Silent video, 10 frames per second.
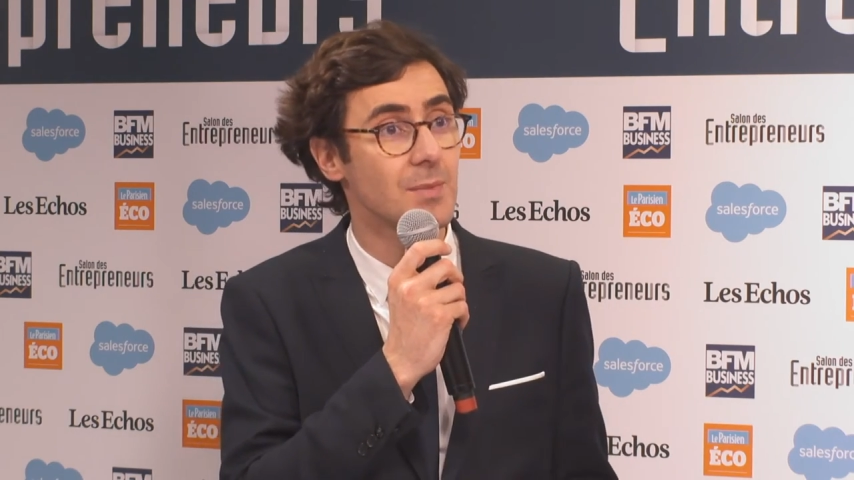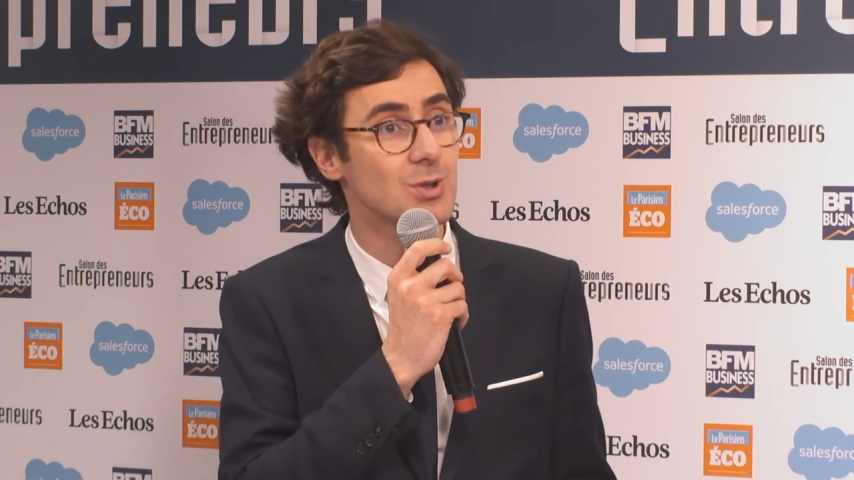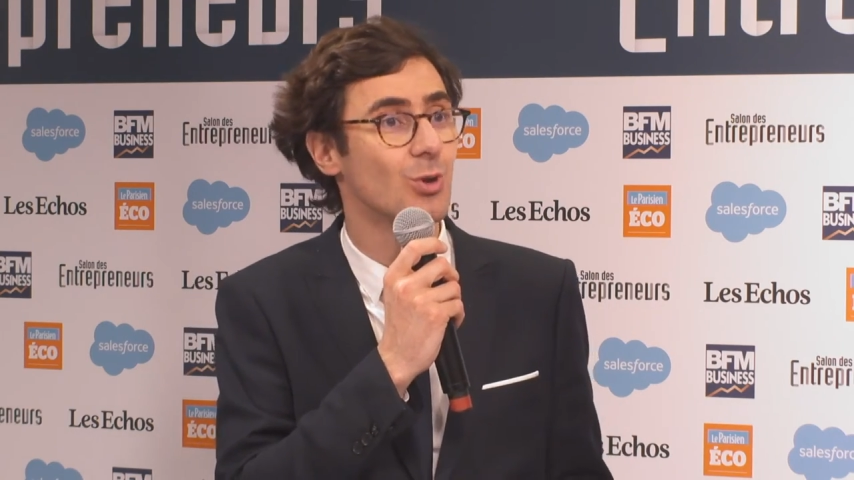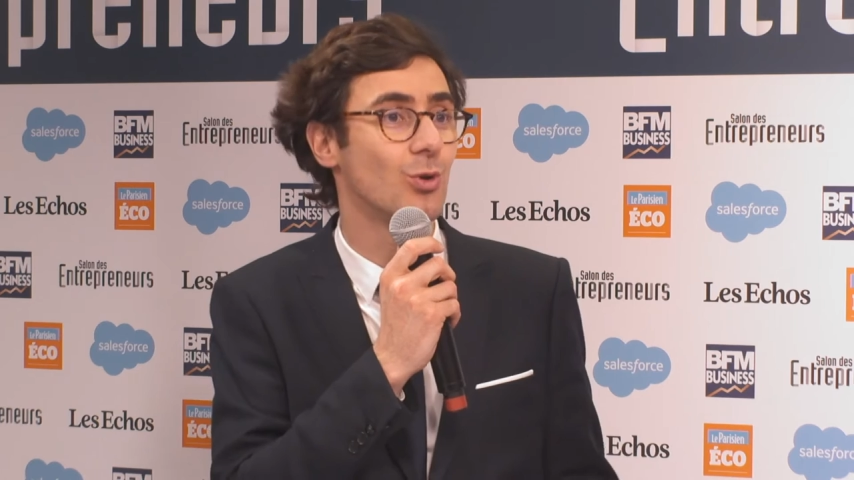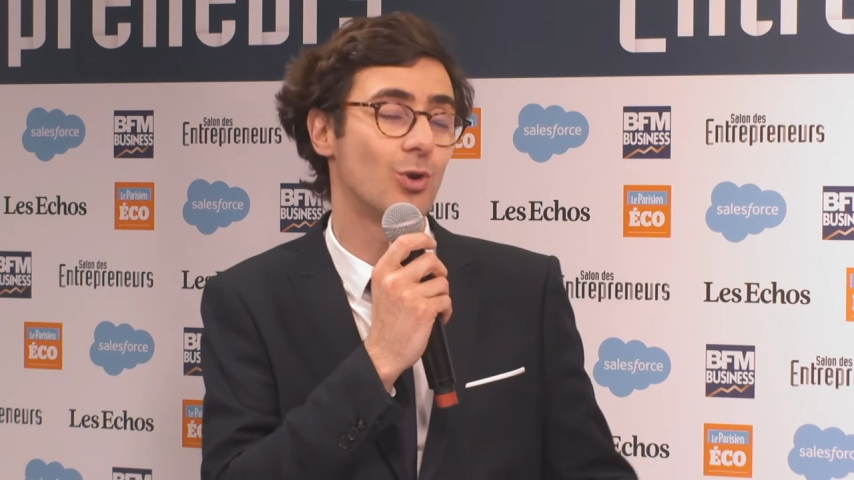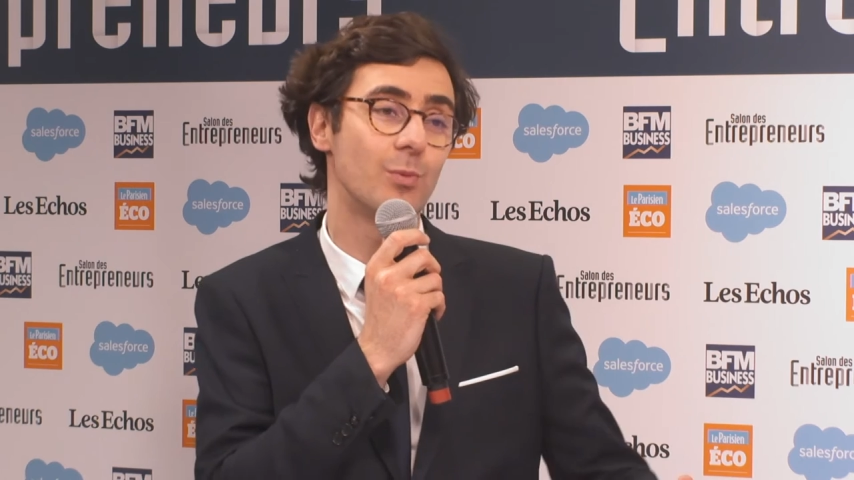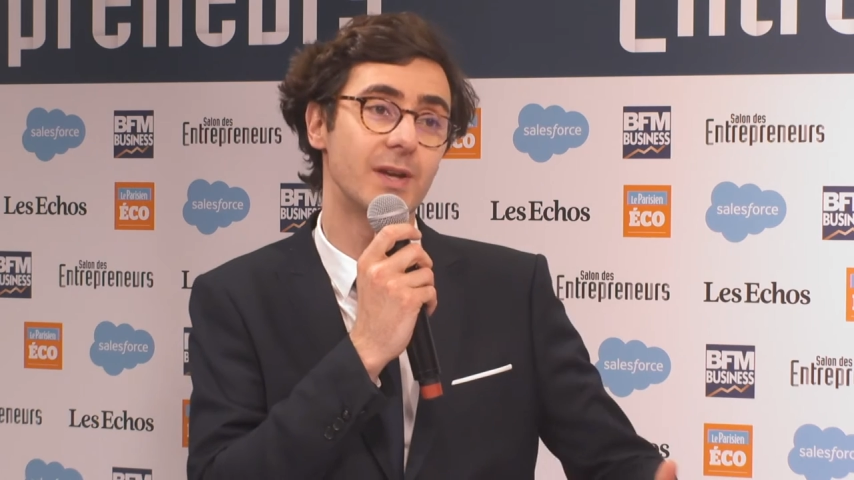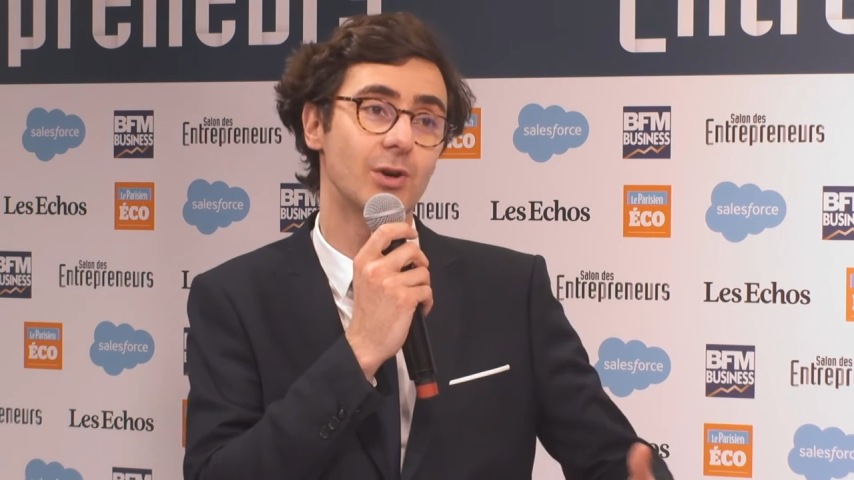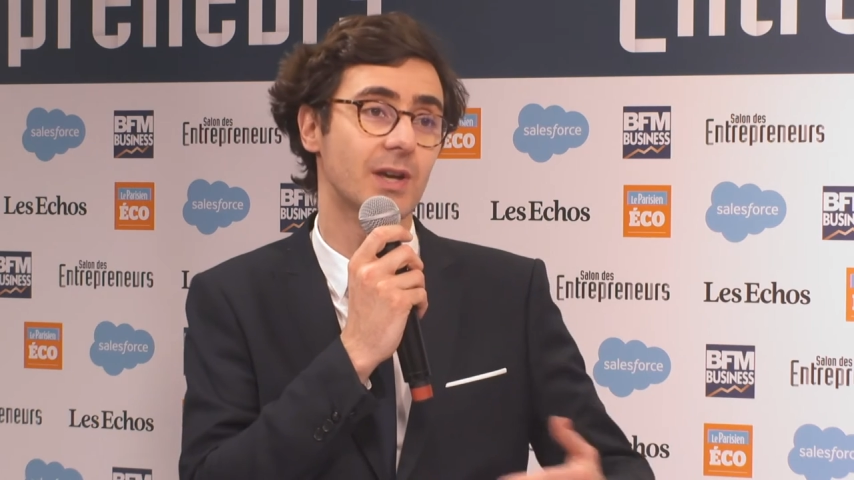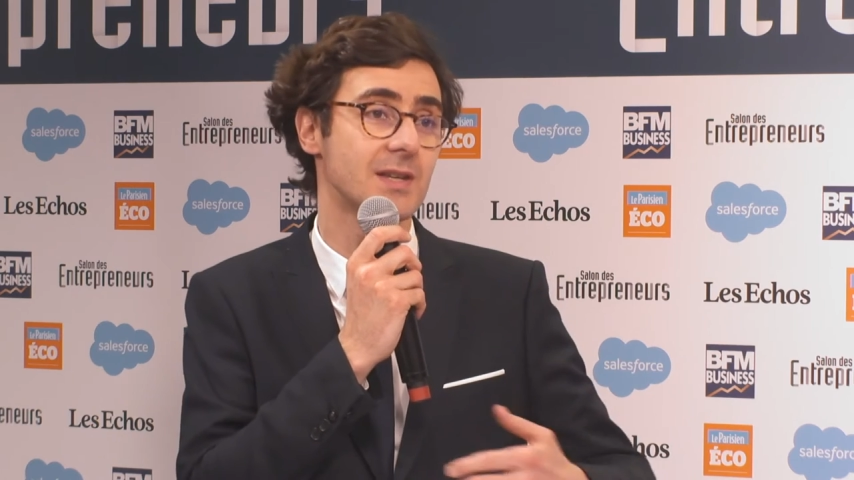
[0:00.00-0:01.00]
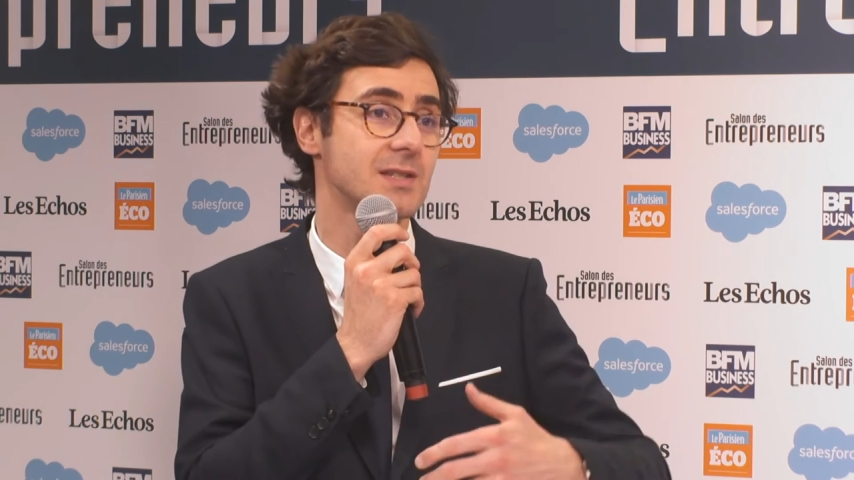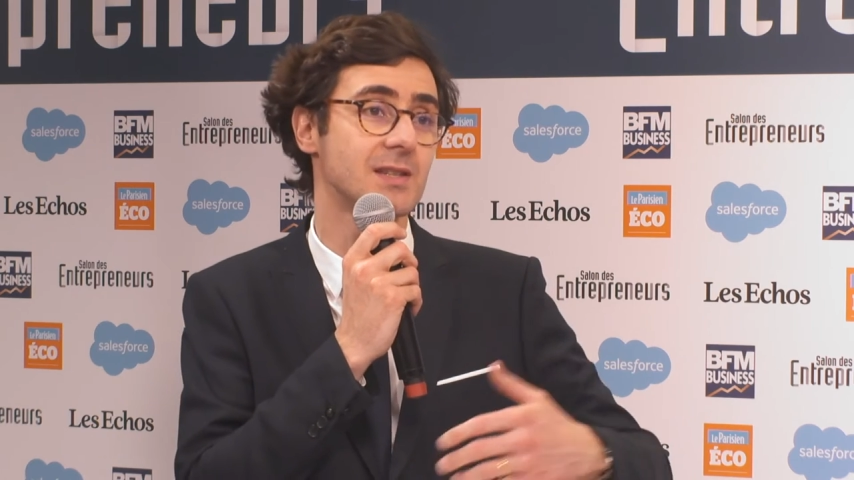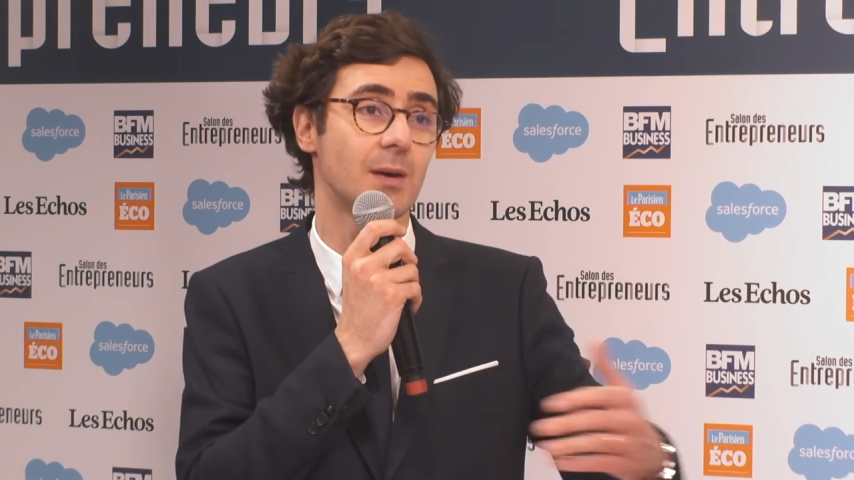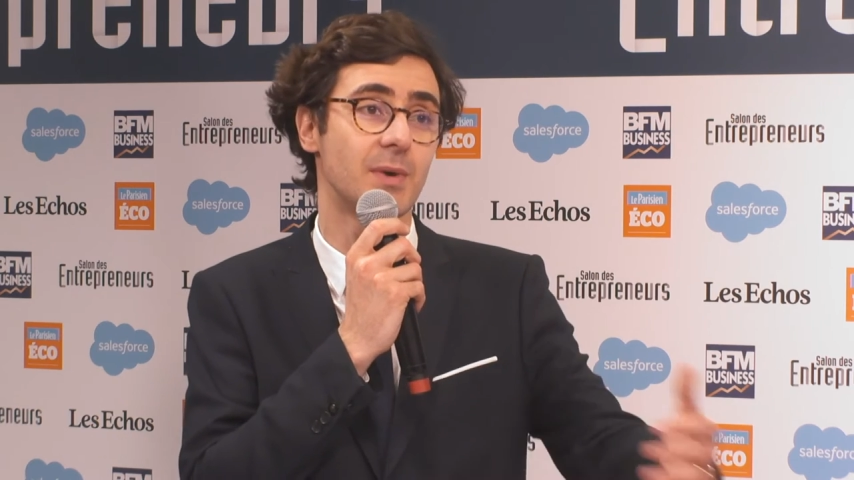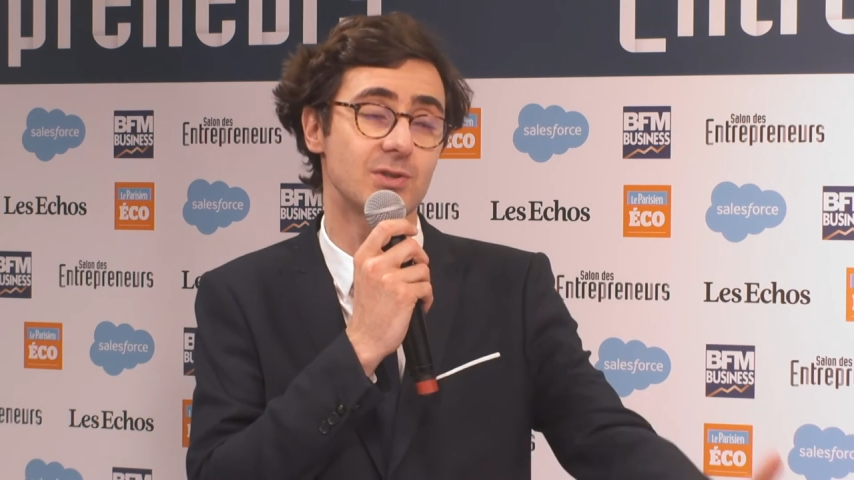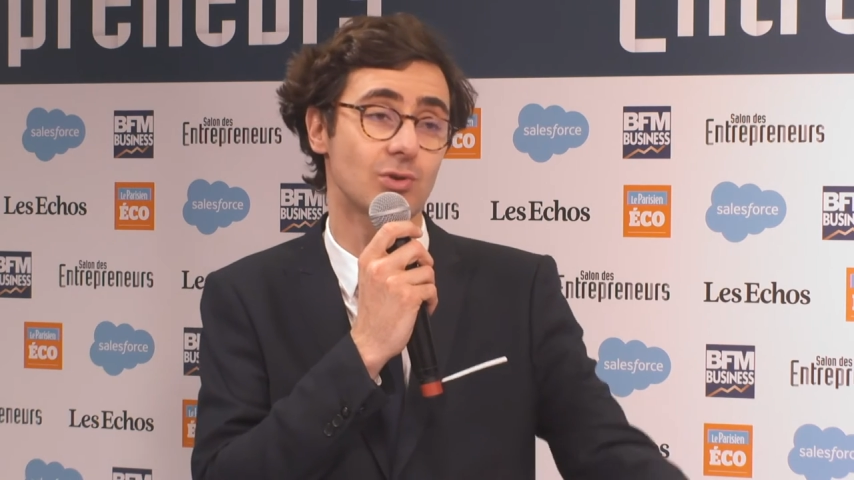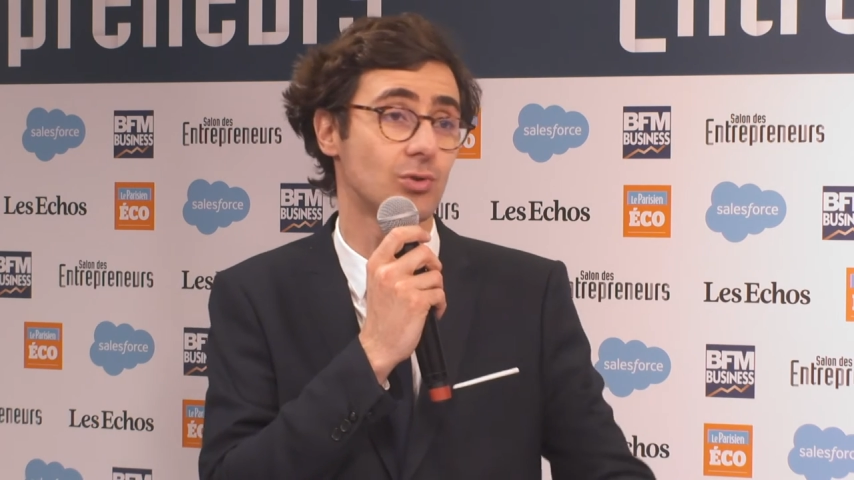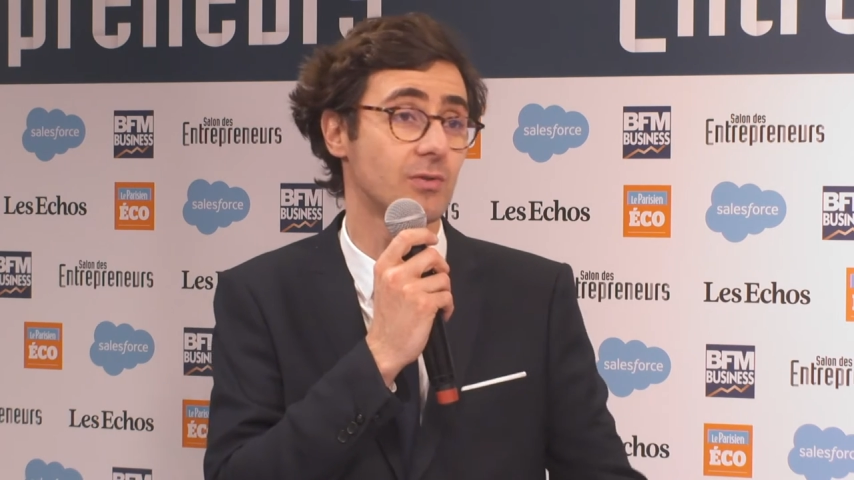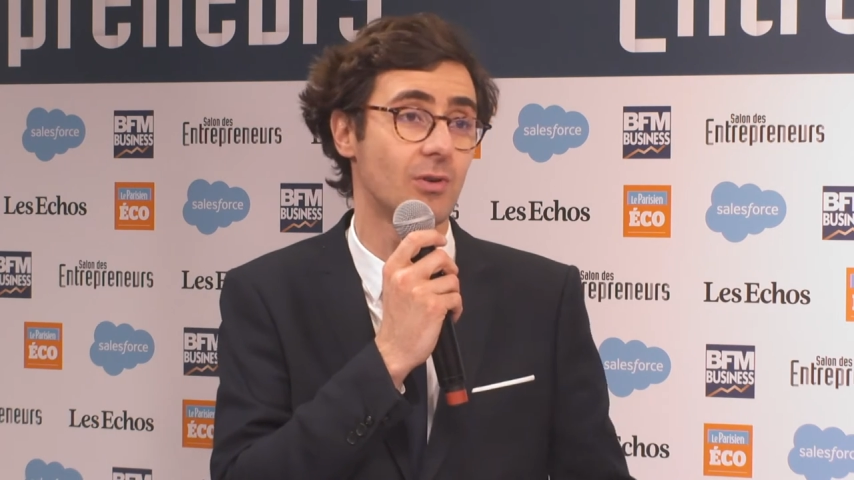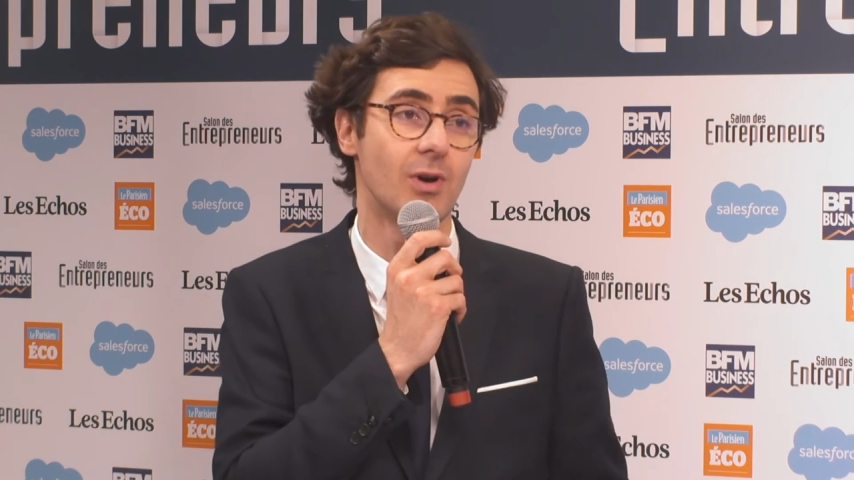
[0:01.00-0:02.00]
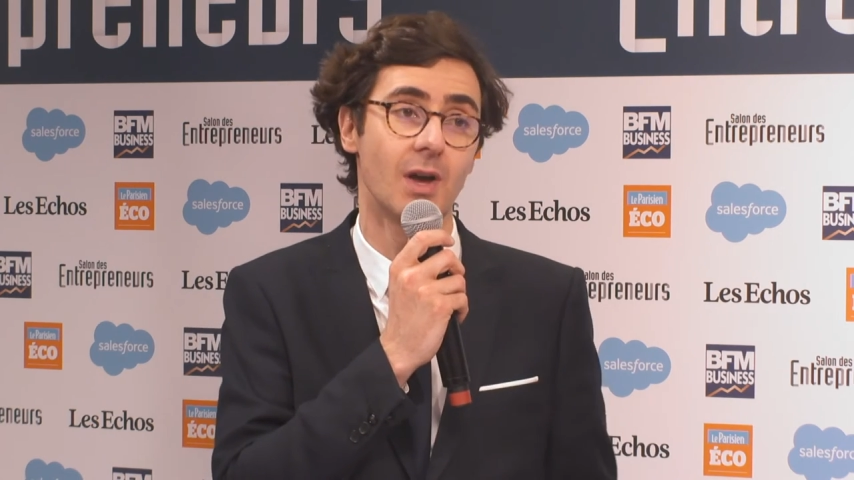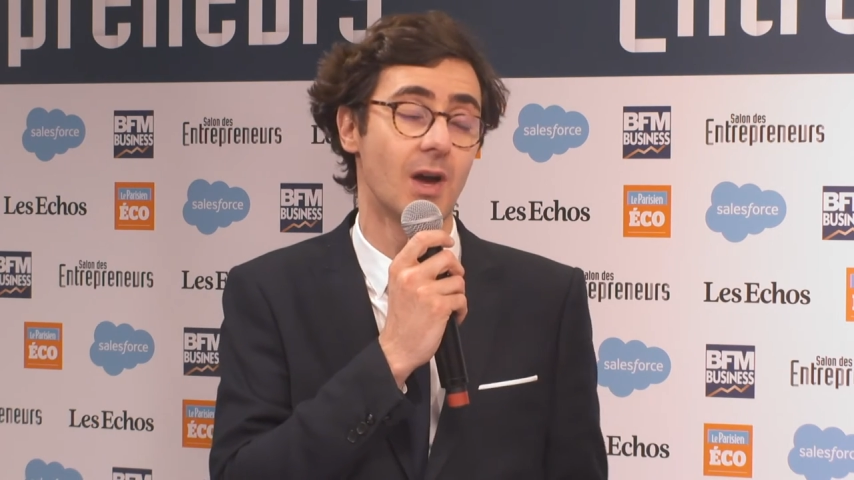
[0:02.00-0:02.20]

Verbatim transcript: Parce que le bailleur qui a signé un bail sur 9 ans